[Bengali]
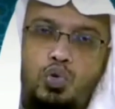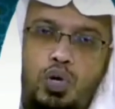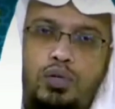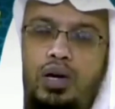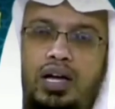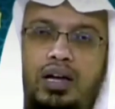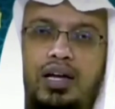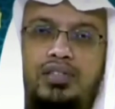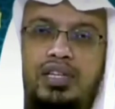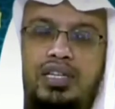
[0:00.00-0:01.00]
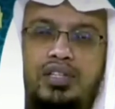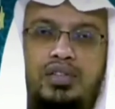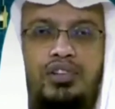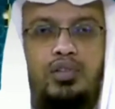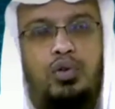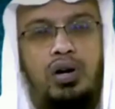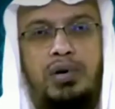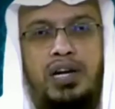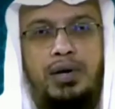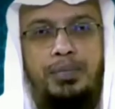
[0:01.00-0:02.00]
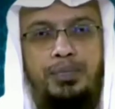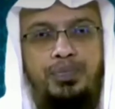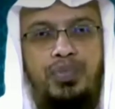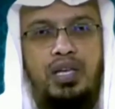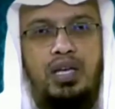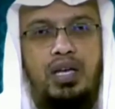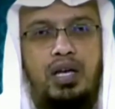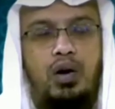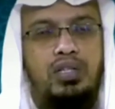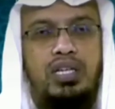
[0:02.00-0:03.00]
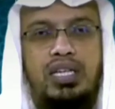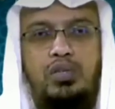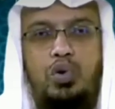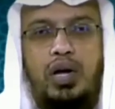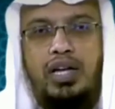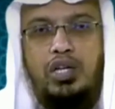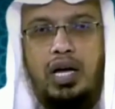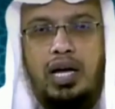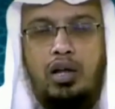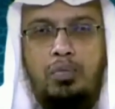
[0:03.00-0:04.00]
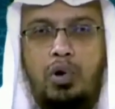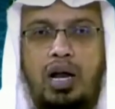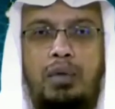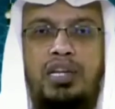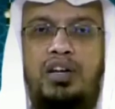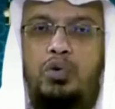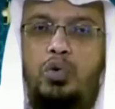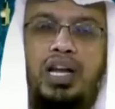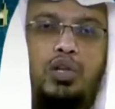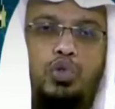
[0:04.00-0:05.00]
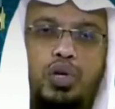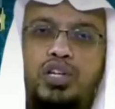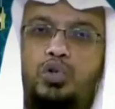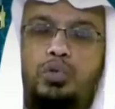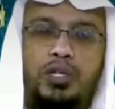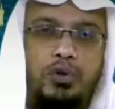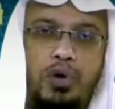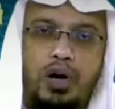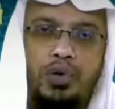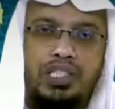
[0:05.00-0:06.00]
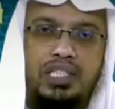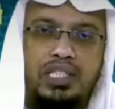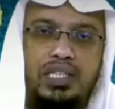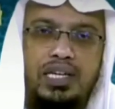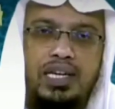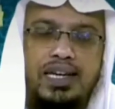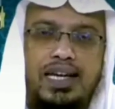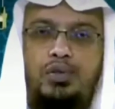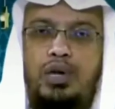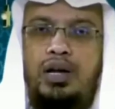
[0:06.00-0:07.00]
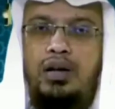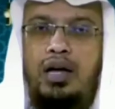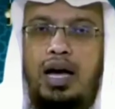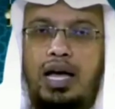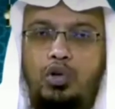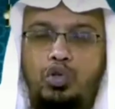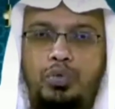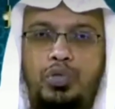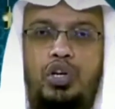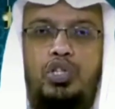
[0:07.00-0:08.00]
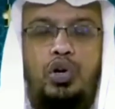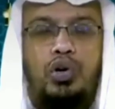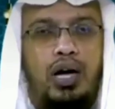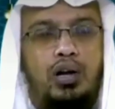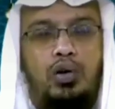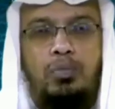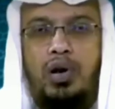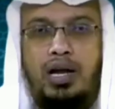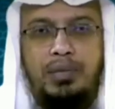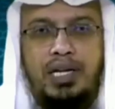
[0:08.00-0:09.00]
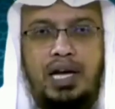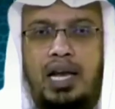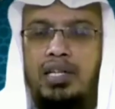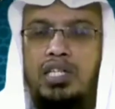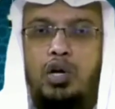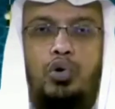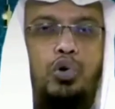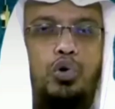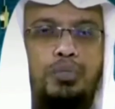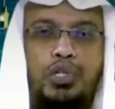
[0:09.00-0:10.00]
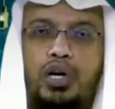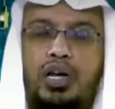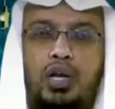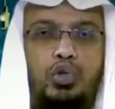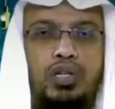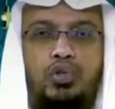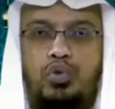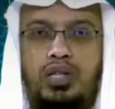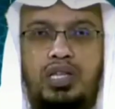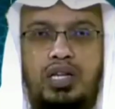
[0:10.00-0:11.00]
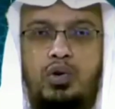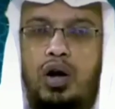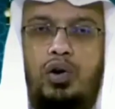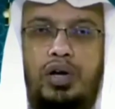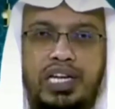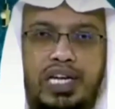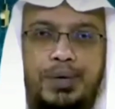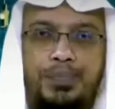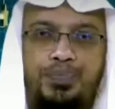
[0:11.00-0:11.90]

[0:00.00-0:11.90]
সুরাতুল এখলাস এটি সিফাতুর রহমান অর্থাৎ এ সুরায় আল্লাহ রব্বুল আলমিনের গুণের আলোচনাই শুধুমাত্র করা হয়েছে এ সুরার আলোচ্য বিষয় স্বয়ং আল্লাহ রব্বুল আলমিন আল্লাহ ছাড়া অন্য কোনো বিষয়ের আলোচনা এ সুরাতে করা হয়নি